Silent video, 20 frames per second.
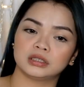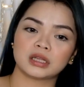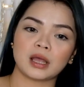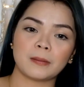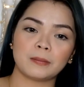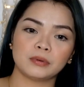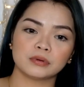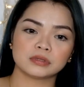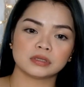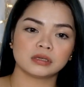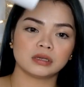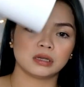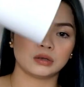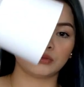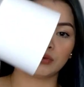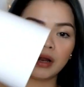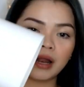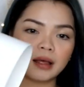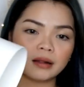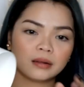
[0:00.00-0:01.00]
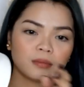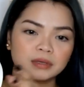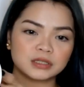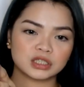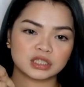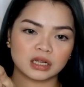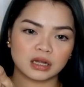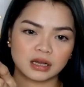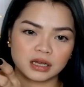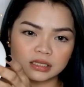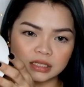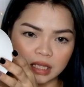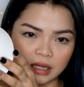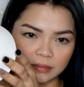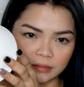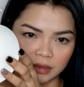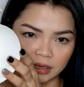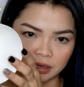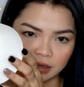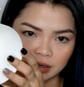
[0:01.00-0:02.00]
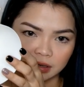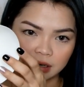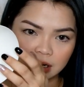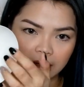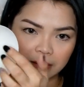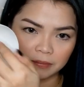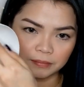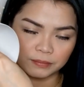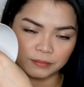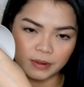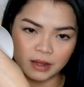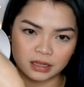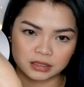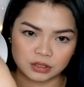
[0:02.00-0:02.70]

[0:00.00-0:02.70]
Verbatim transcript: Tapos, ayan. Wala naman siyang kasamang lampa.